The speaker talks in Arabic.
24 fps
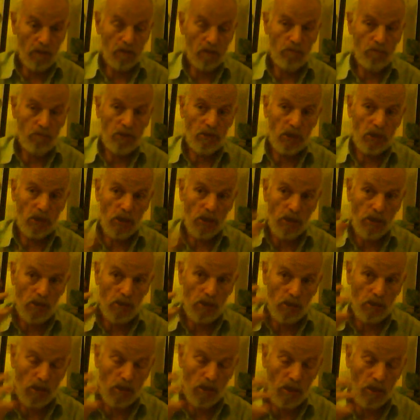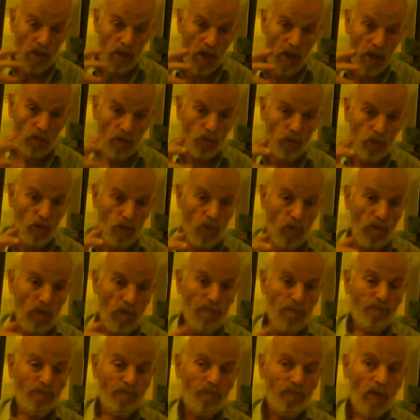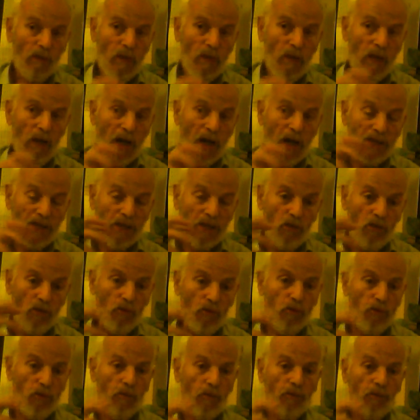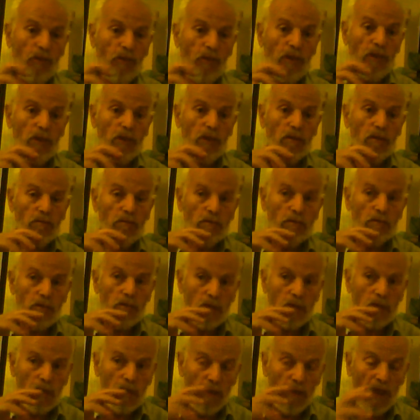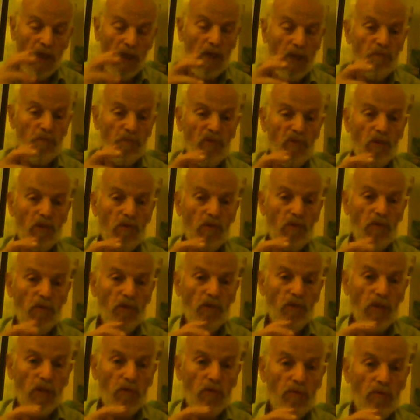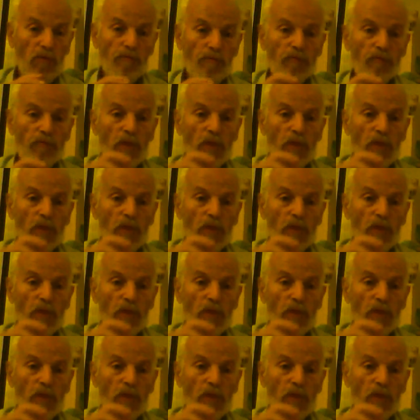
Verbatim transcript: باش يناوشوكم حتى يظهر في الأغلب فيكم